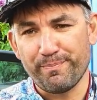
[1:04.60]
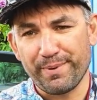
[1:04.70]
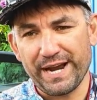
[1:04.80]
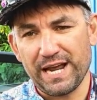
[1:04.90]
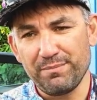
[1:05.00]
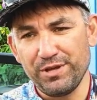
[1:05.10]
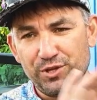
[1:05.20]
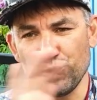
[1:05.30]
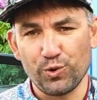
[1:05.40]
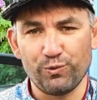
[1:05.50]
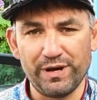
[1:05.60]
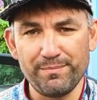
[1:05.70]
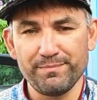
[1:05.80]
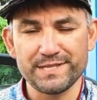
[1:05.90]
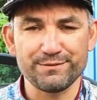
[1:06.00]
прокомментирую
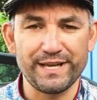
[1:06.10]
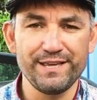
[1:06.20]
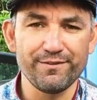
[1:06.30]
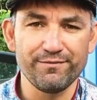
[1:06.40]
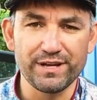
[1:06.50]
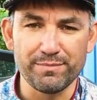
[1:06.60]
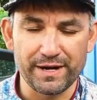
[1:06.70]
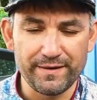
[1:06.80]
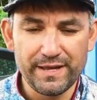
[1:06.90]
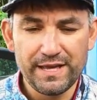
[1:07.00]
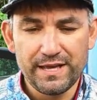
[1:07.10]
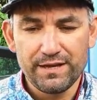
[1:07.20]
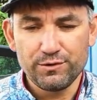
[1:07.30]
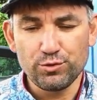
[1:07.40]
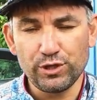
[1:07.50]
вам свои выборы.
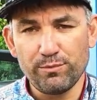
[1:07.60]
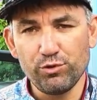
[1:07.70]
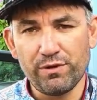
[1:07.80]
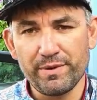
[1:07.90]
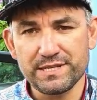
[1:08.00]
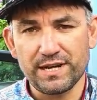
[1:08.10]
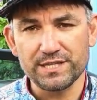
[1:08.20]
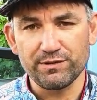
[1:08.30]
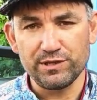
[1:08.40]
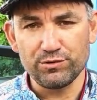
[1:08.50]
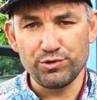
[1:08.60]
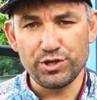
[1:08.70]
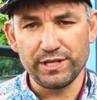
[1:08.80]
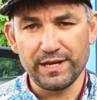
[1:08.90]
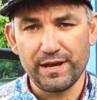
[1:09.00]
Все это буду вам рассказывать
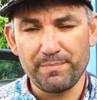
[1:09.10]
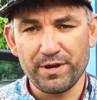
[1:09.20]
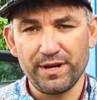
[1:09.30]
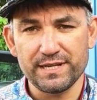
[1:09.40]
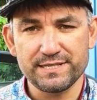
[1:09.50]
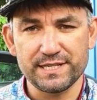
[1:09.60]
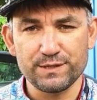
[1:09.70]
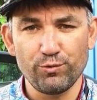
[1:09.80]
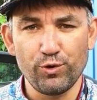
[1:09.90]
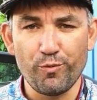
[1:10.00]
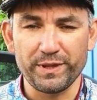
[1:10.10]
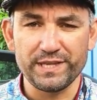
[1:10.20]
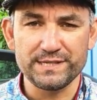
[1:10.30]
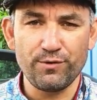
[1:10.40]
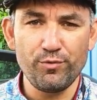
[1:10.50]
исключительно опираясь на свой опыт,
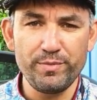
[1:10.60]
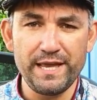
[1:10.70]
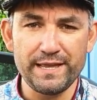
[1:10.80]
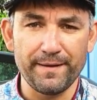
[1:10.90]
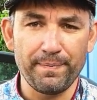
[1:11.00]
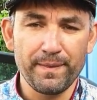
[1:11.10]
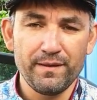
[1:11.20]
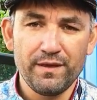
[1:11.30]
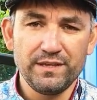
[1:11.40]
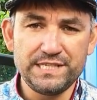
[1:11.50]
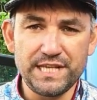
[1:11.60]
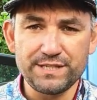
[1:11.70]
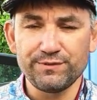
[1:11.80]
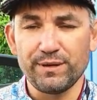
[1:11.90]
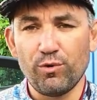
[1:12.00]
на свое мнение.
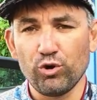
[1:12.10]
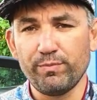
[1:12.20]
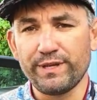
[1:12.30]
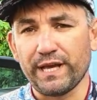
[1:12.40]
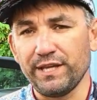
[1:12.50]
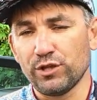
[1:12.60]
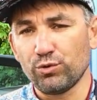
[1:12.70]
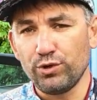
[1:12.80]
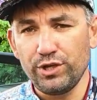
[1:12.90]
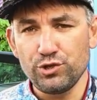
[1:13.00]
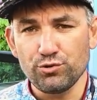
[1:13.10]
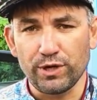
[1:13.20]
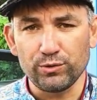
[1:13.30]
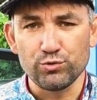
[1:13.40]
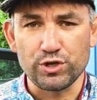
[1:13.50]
Естественно, могут быть какие-то другие еще
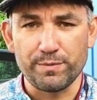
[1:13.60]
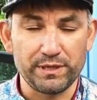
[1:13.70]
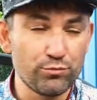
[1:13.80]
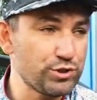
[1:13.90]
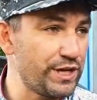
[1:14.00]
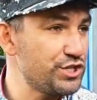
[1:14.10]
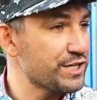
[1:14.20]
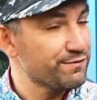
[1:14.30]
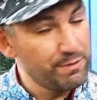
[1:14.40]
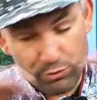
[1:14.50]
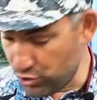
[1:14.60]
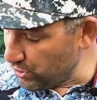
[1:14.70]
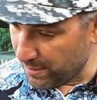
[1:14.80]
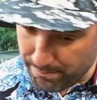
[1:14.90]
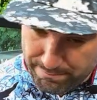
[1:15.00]
катушки, потому что их сейчас
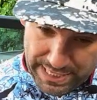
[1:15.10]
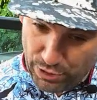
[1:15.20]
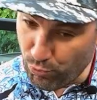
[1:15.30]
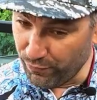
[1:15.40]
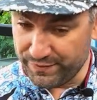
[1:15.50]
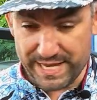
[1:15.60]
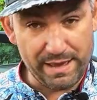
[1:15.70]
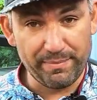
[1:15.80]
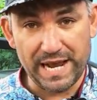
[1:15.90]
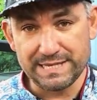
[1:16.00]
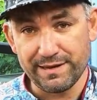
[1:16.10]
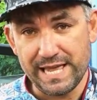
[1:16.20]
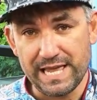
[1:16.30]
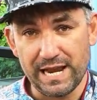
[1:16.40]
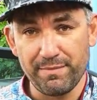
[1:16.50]
выпущено миллион всеми
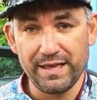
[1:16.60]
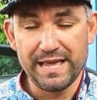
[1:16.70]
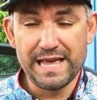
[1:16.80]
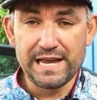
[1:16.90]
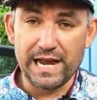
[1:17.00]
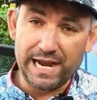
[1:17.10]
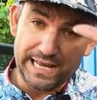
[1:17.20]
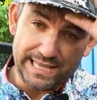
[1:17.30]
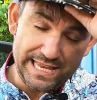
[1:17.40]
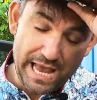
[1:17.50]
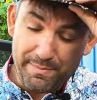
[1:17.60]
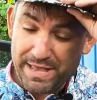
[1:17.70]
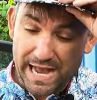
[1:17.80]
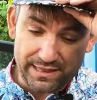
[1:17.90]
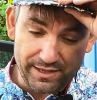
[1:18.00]
производителями, какая-то
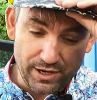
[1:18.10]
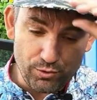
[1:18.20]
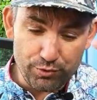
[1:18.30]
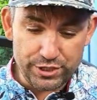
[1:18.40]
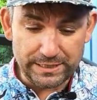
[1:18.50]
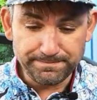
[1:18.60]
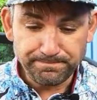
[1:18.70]
необъятная куча